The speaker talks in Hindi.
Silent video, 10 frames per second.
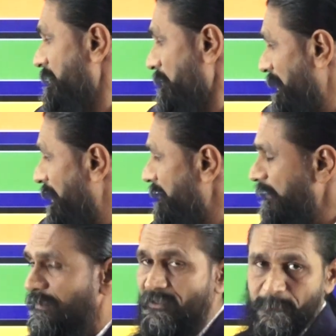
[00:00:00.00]
है ट्रिपल आई टी
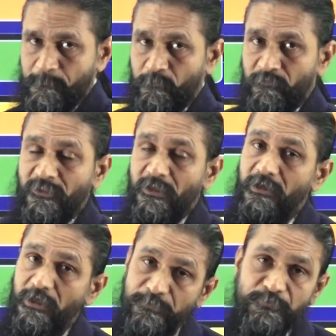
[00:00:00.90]
डेली
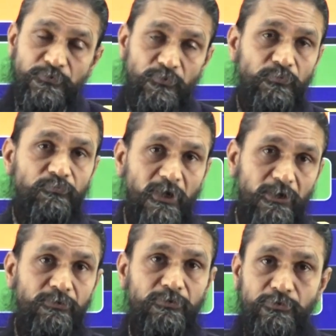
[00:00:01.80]
इफ़ यू
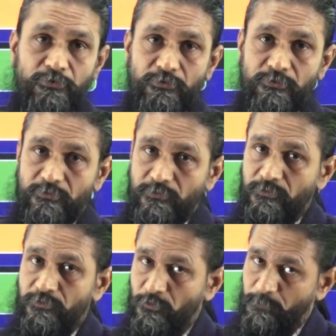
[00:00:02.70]
वॉन्ट
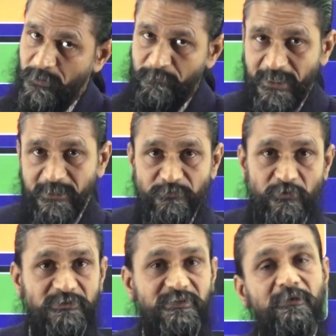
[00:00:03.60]
टू प्रिपेयर
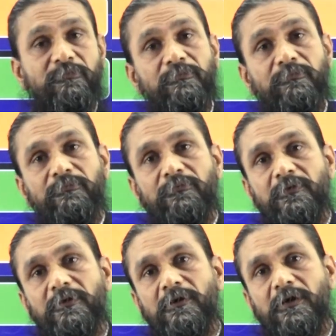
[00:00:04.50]
योर सेल्फ
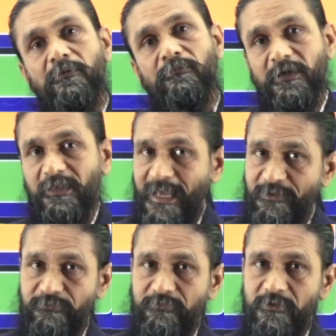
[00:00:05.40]
फॉर
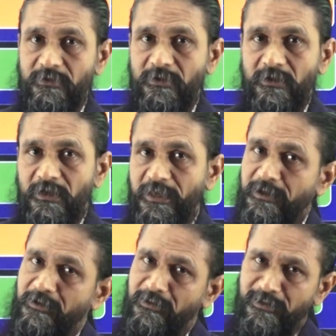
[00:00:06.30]
लाइफ
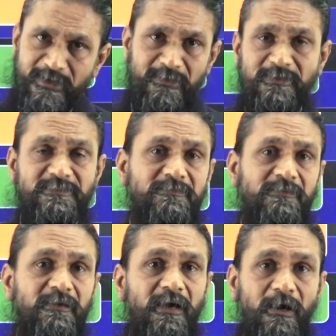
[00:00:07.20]
एक रिगरस
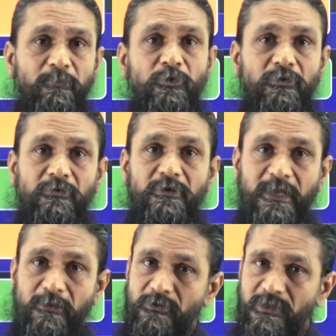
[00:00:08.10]
आपको
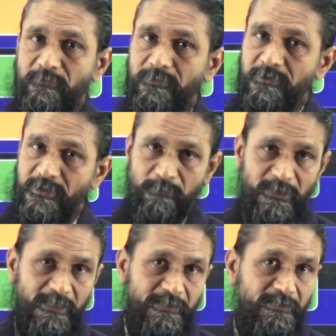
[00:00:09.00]
करिकुलम
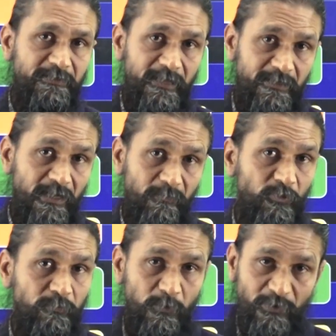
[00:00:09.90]
ट्रिपल आई टी डेली
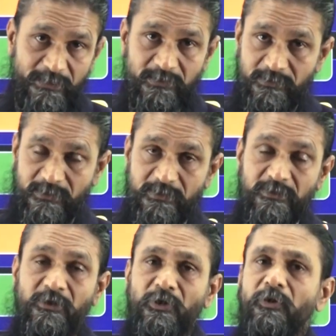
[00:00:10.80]
आपको प्रोवाइड करता
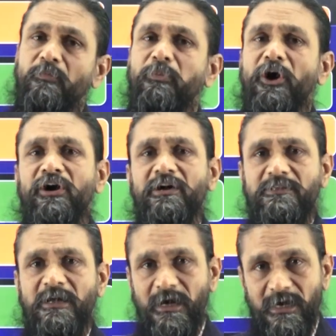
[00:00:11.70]
है
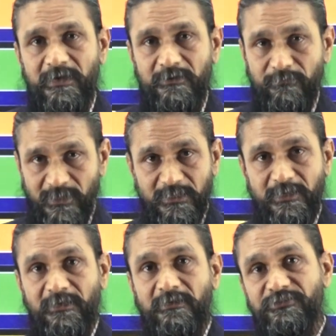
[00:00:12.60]
बहुत हार्ड
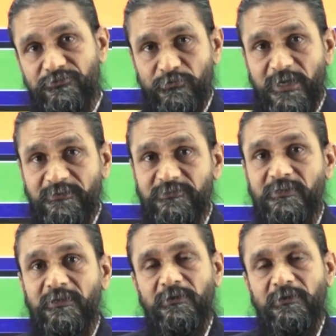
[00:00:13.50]
वर्किंग स्टूडेंट्स